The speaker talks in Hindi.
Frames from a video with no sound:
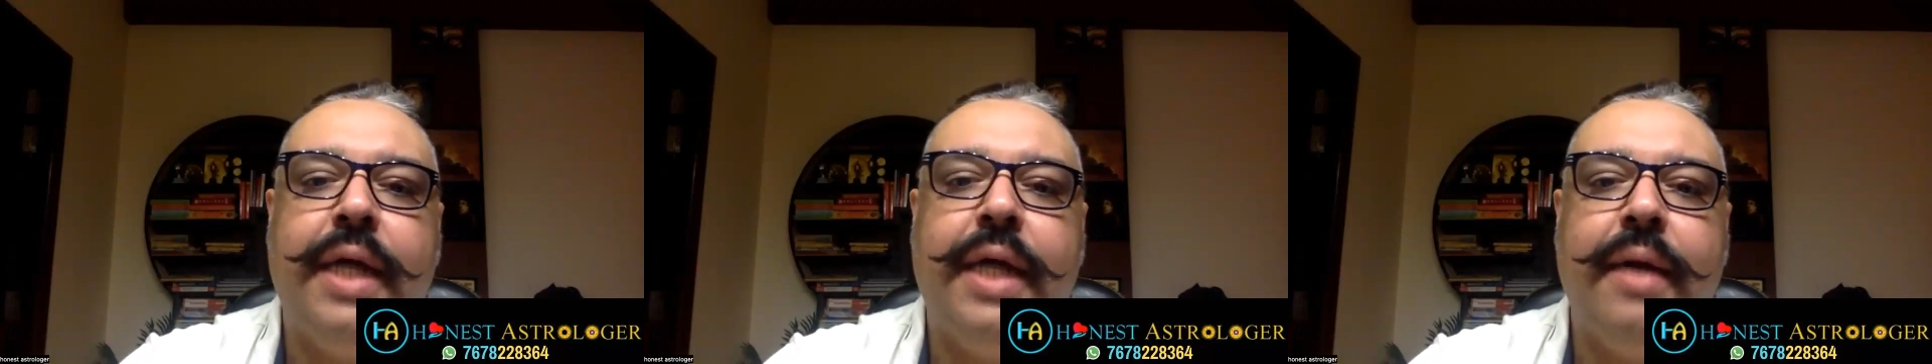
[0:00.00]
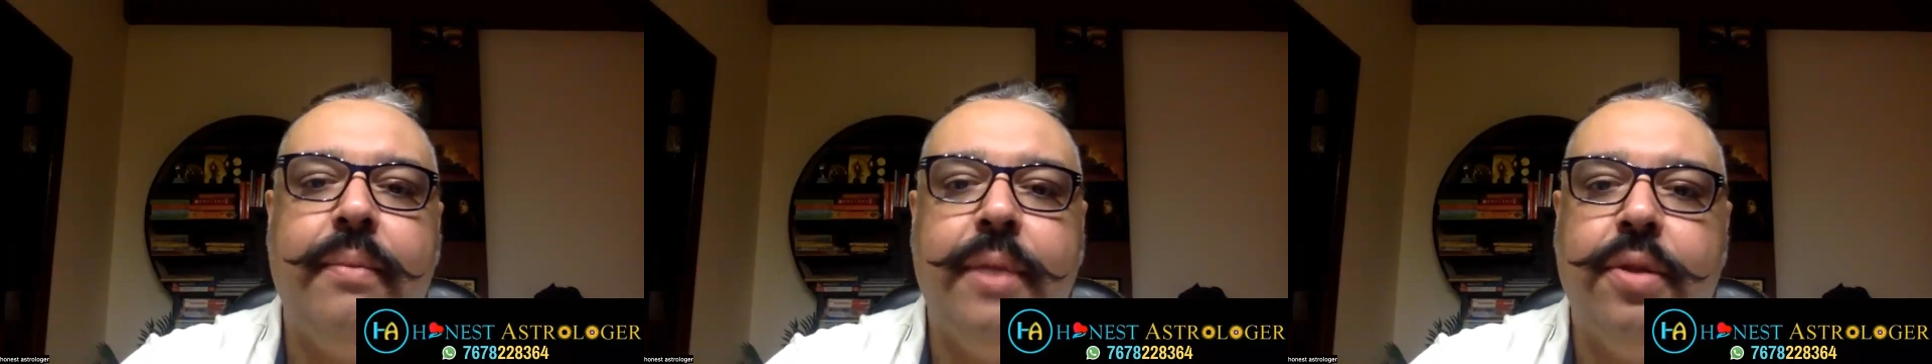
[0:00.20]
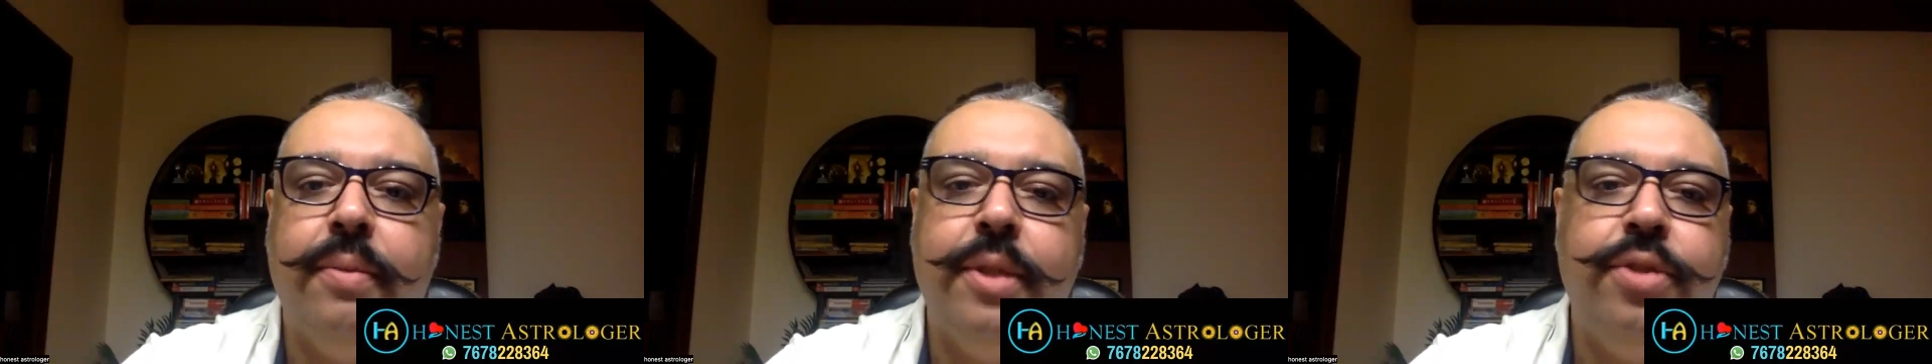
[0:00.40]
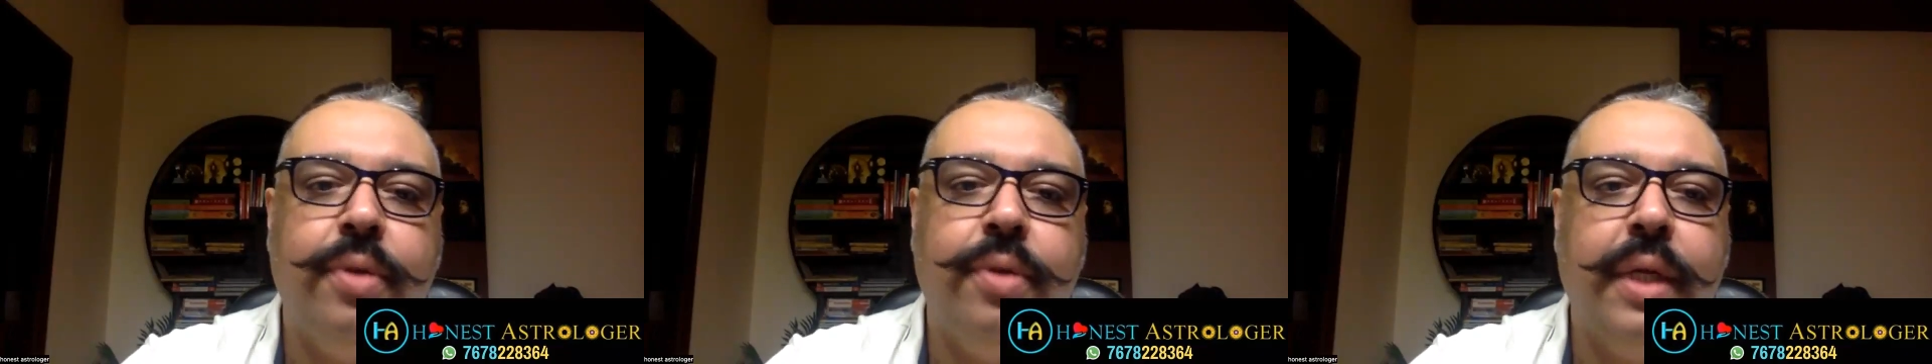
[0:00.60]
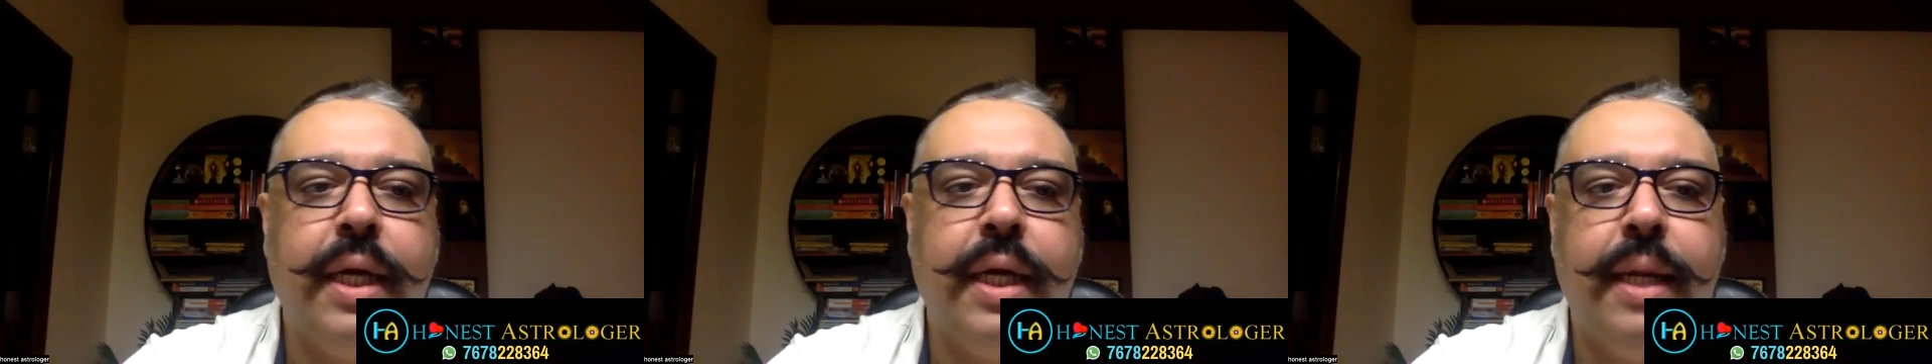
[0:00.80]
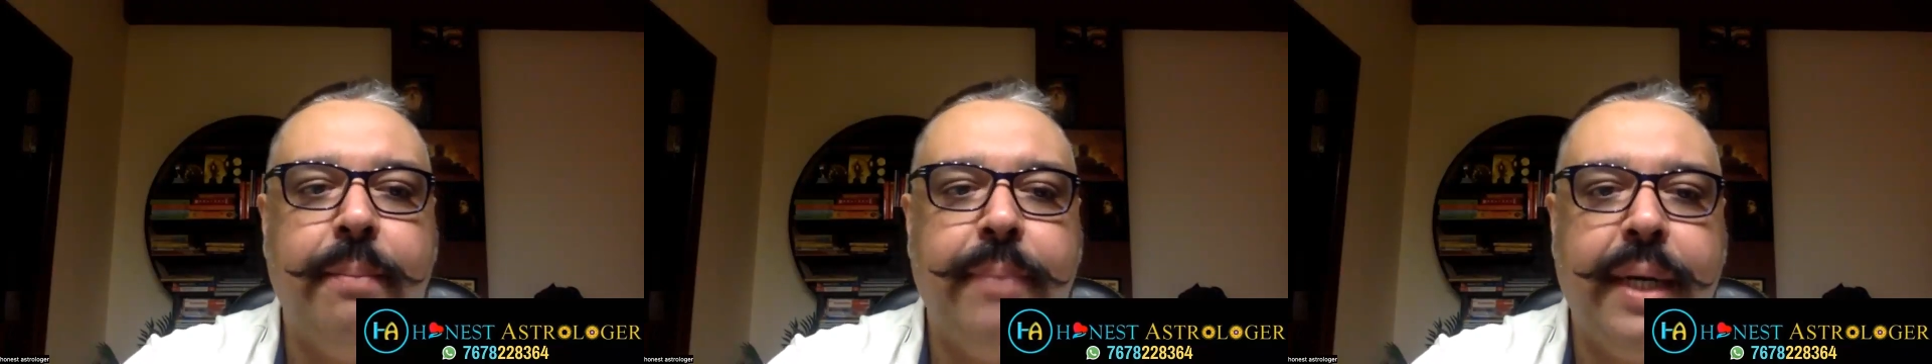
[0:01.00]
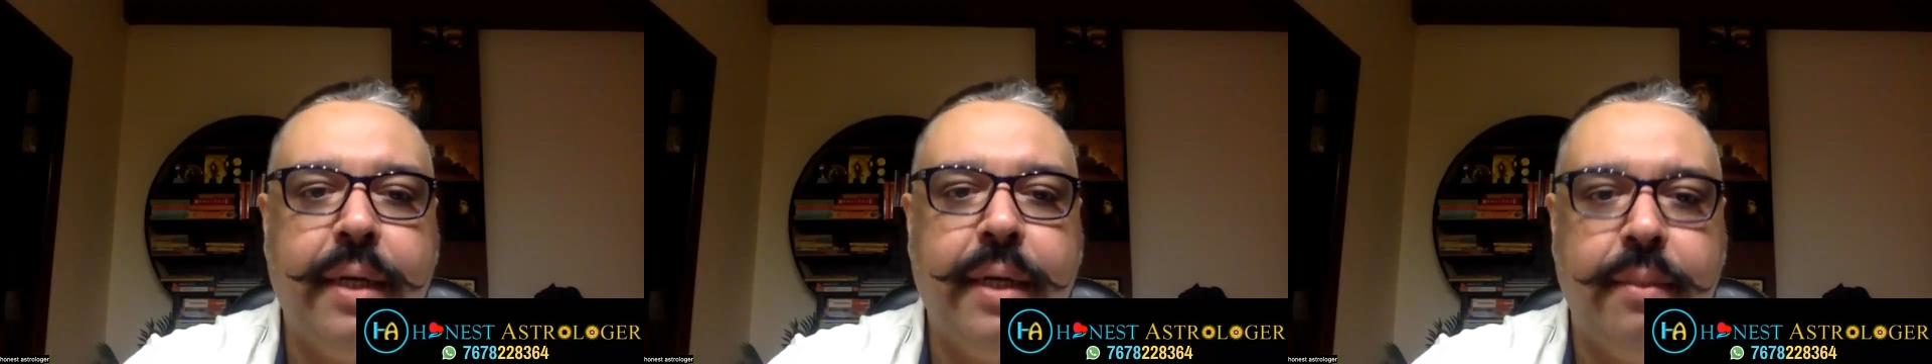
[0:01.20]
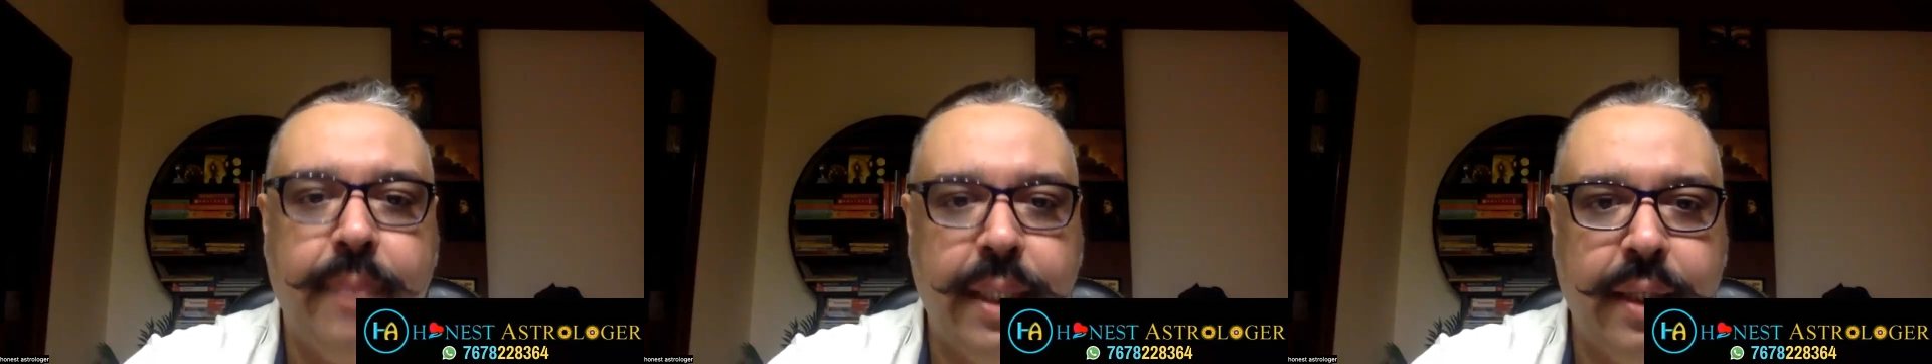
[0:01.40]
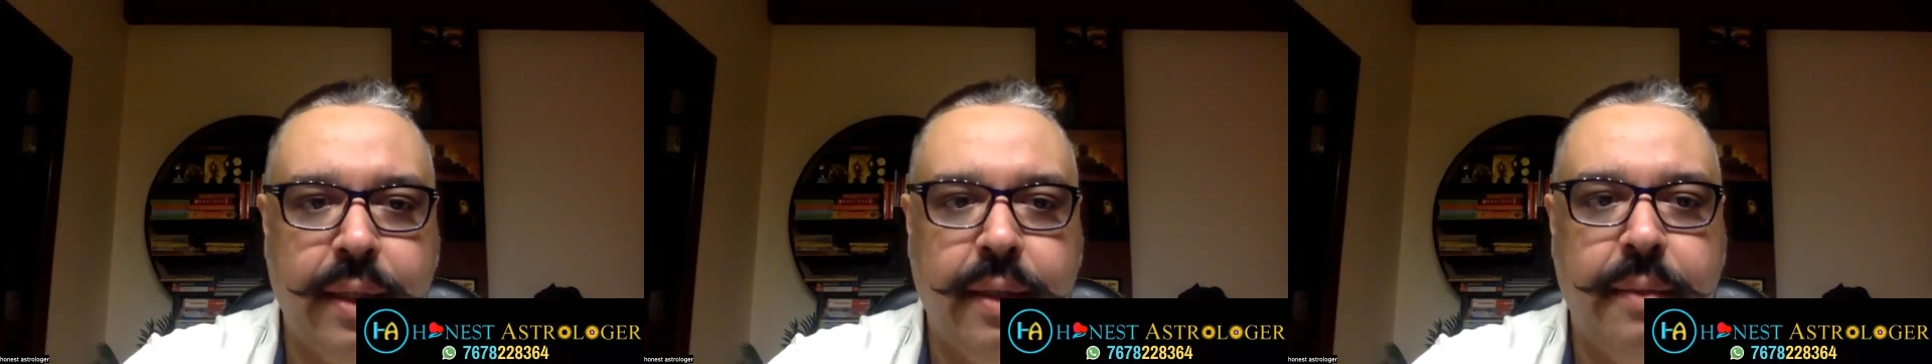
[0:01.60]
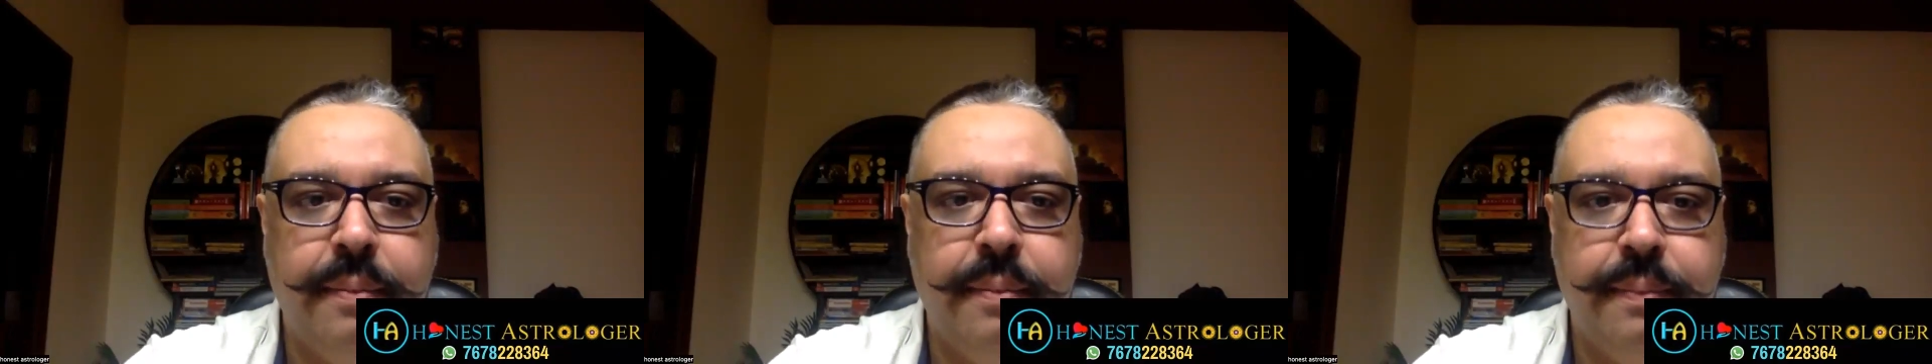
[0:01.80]
चार्ट में तुम्हें शुक्र का इम्पैक्ट
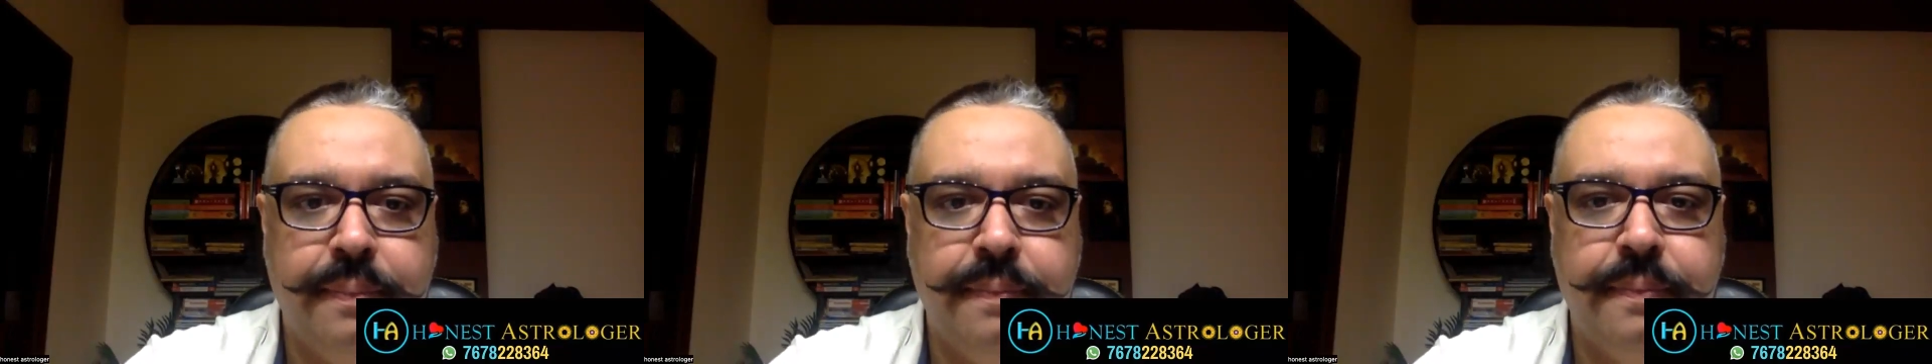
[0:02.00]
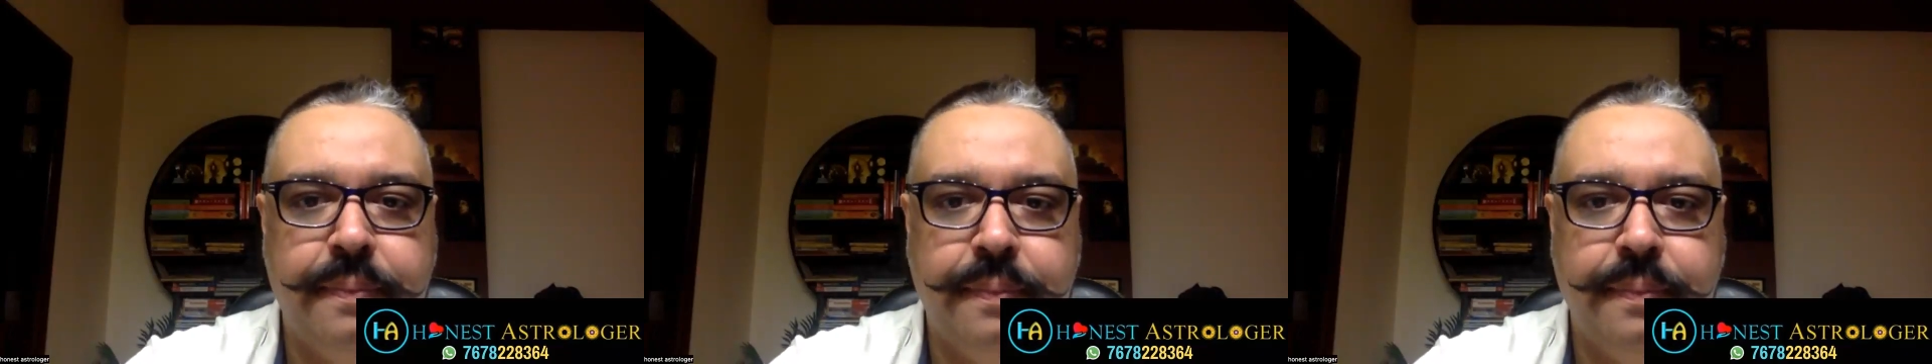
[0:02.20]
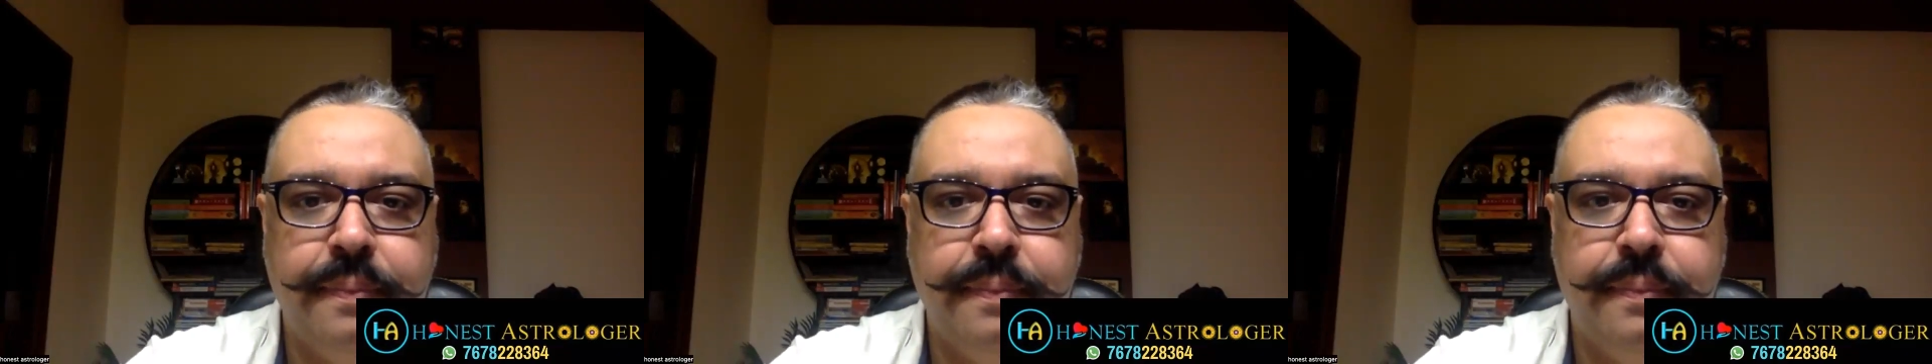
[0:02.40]
मिलेगा